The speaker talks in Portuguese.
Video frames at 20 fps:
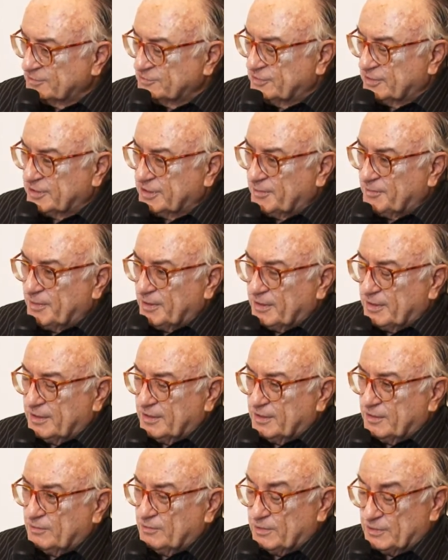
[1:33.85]
Só que é, uma,
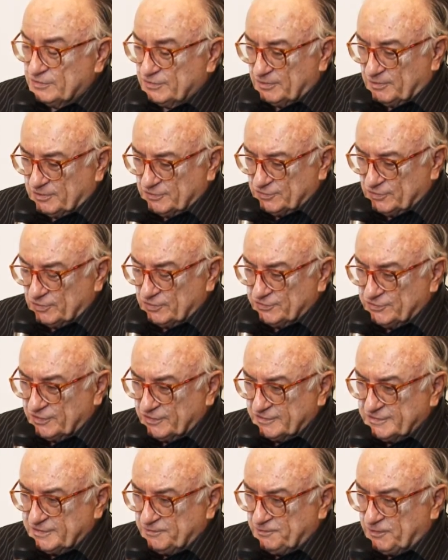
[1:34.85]
é uma, uma
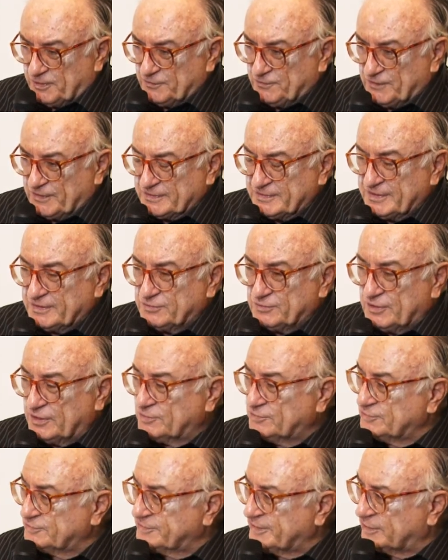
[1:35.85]
solução que você pode fazer
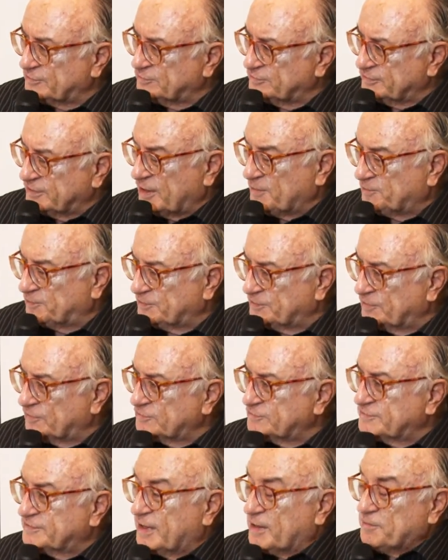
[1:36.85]
durante um certo tempo,
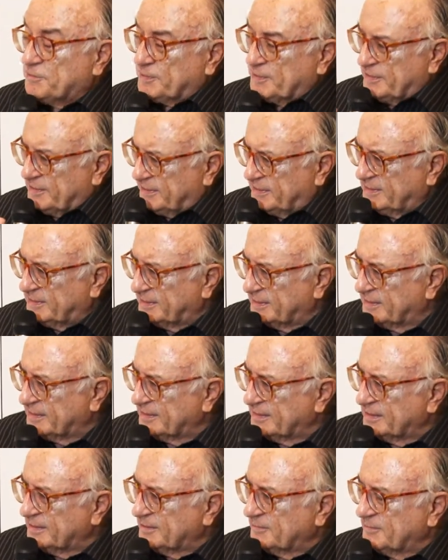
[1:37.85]
não sempre, né?
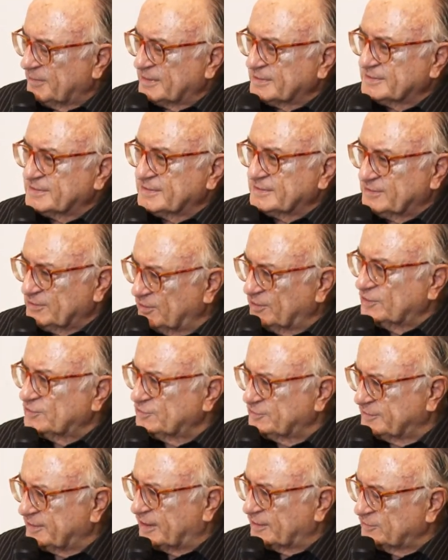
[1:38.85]
Mas deu
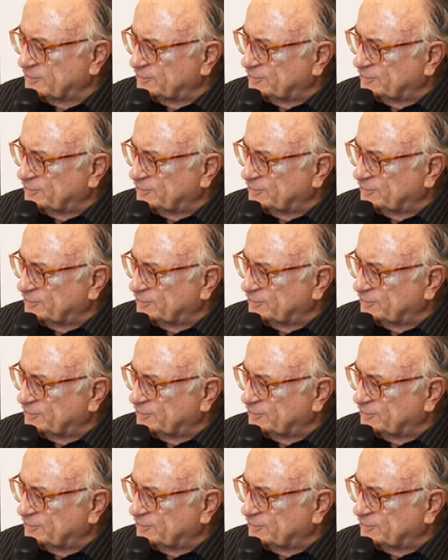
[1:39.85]
resultado,